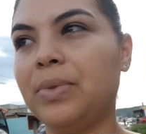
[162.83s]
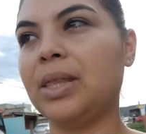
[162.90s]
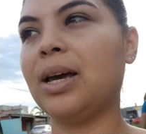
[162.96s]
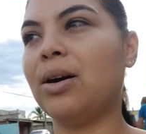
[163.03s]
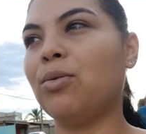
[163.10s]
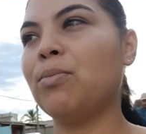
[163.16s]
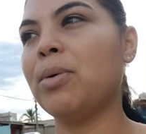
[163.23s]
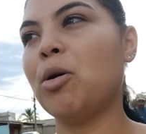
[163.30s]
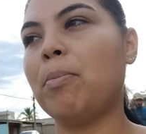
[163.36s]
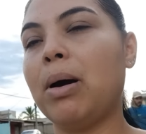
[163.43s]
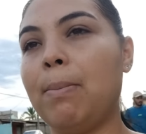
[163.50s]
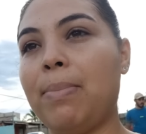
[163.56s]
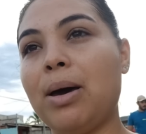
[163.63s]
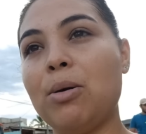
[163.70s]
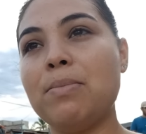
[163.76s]
Então, o meu
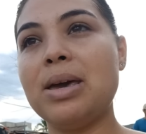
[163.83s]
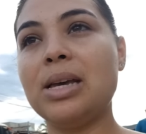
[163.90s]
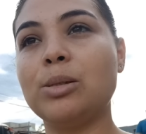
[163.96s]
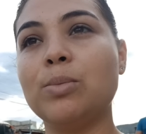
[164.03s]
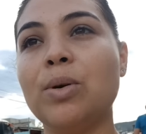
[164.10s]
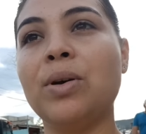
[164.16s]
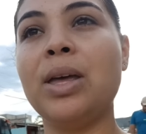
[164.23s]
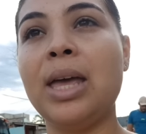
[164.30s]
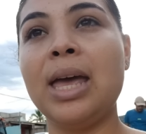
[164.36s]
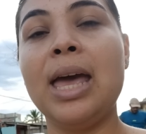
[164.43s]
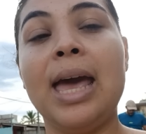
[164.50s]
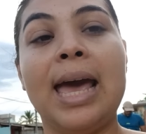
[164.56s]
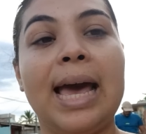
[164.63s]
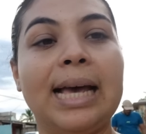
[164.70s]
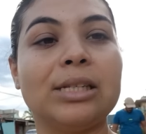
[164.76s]
papel mesmo
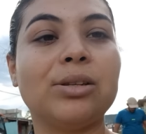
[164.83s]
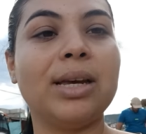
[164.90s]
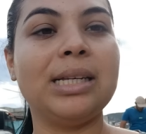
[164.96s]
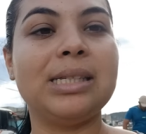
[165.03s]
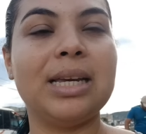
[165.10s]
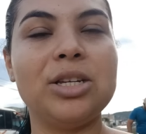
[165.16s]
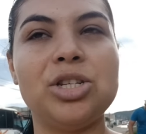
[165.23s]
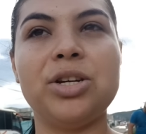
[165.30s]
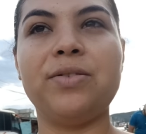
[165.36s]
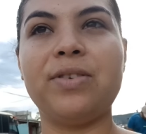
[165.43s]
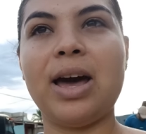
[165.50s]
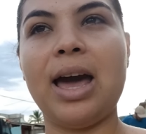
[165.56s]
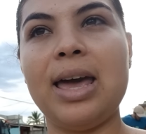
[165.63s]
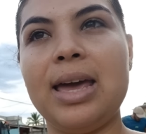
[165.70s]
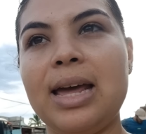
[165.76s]
é só
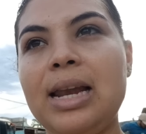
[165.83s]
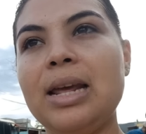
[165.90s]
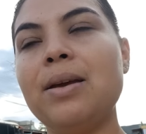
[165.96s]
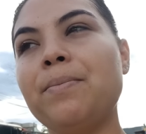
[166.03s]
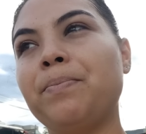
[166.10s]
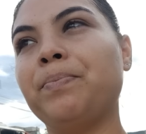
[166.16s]
incentivar ele.